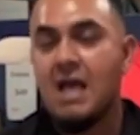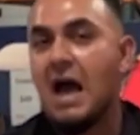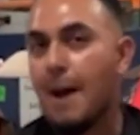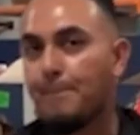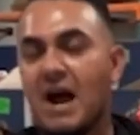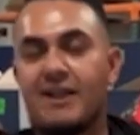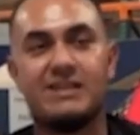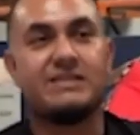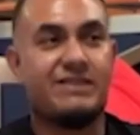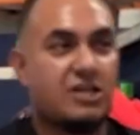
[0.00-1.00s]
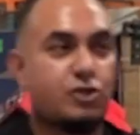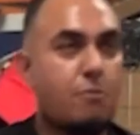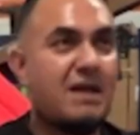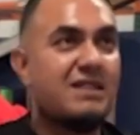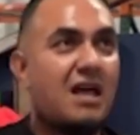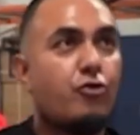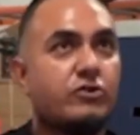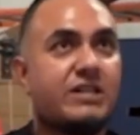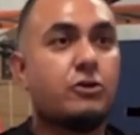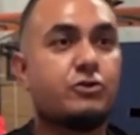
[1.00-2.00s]
Aparte, si te la estoy mandando a
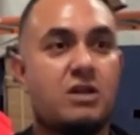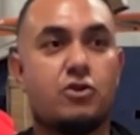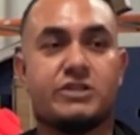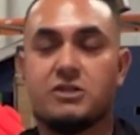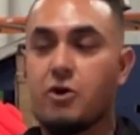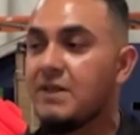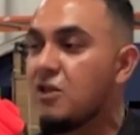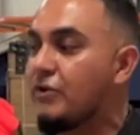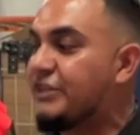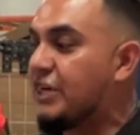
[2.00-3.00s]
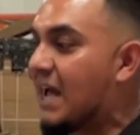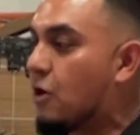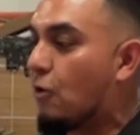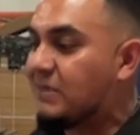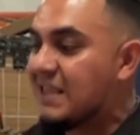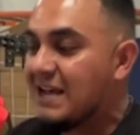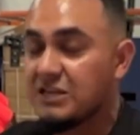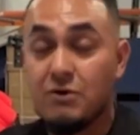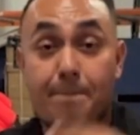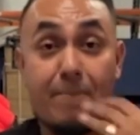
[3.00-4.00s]
Estados Unidos, te la estoy mandando a Chicago, a Texas, a
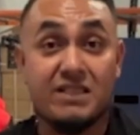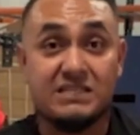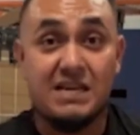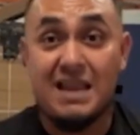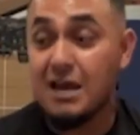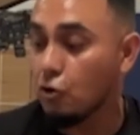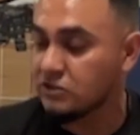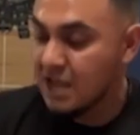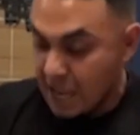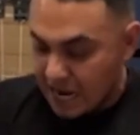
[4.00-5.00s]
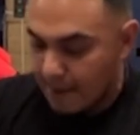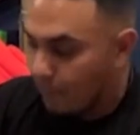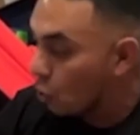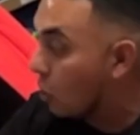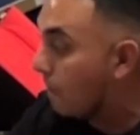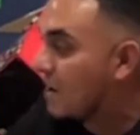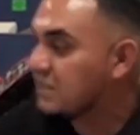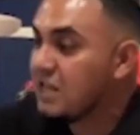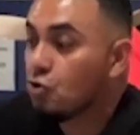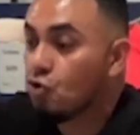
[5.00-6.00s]
una parte así lejos, le pongo
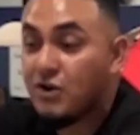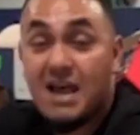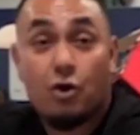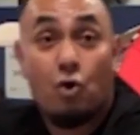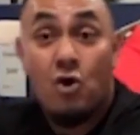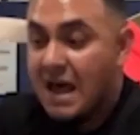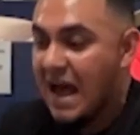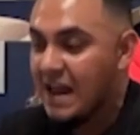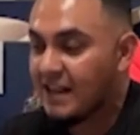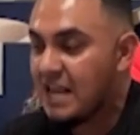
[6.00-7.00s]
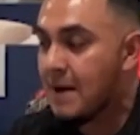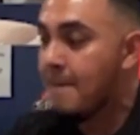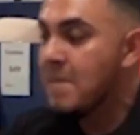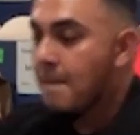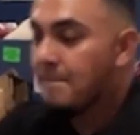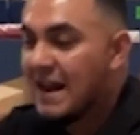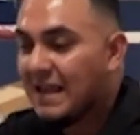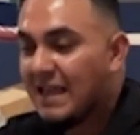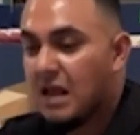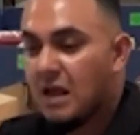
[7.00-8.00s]
plástico negro arriba para
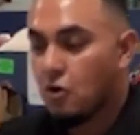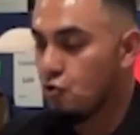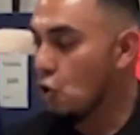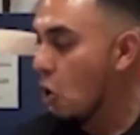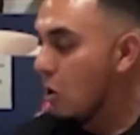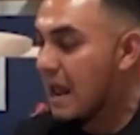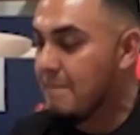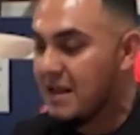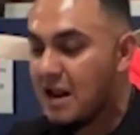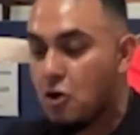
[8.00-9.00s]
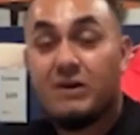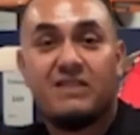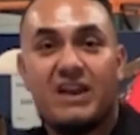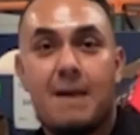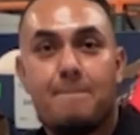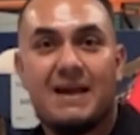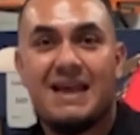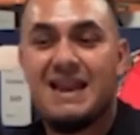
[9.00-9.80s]
que no la mire lo que traen, para que a